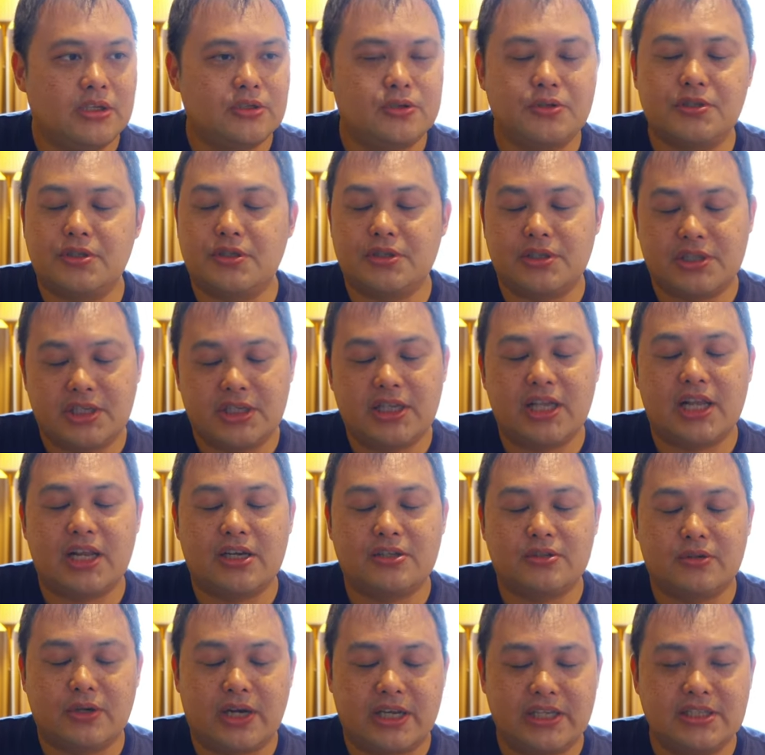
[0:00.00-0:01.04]
チョイスしていた
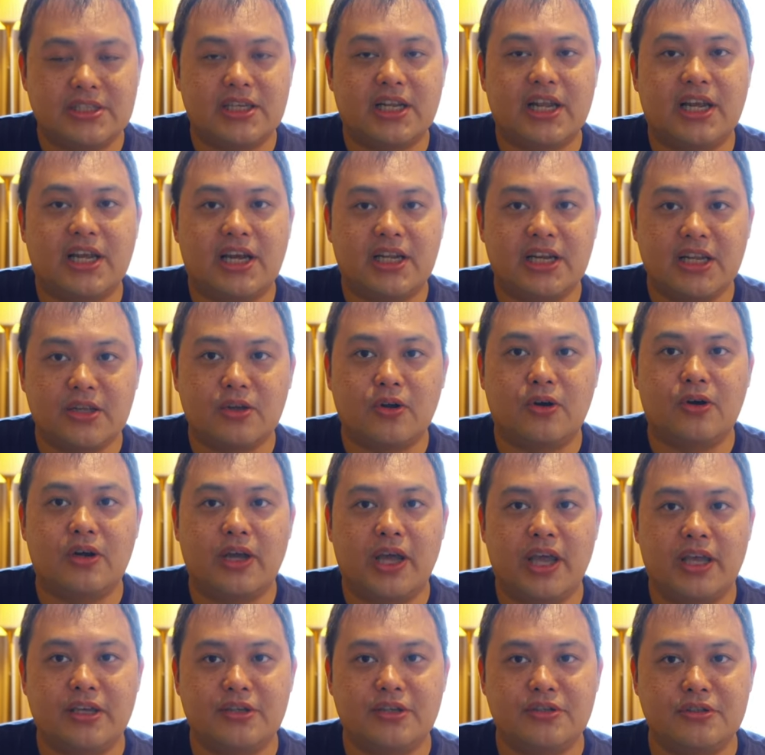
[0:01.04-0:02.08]
だくのがいいんじゃないかなと
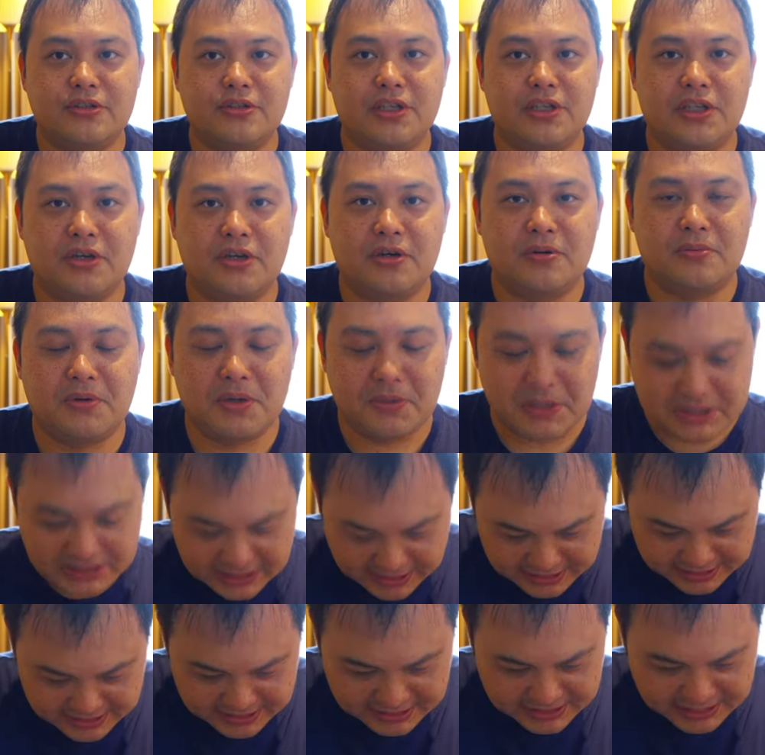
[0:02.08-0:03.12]
いうふうに思いまし
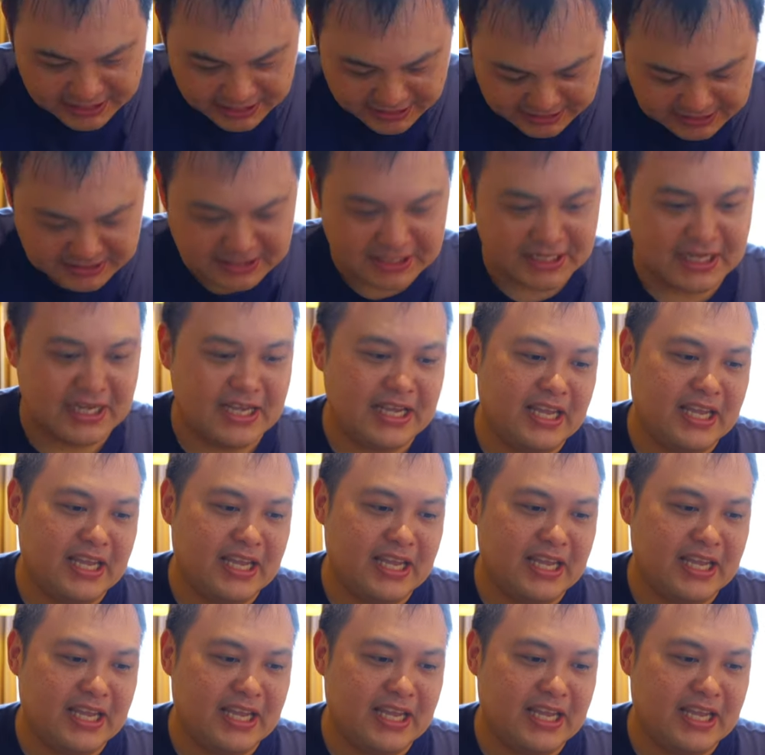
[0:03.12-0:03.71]
た。はい。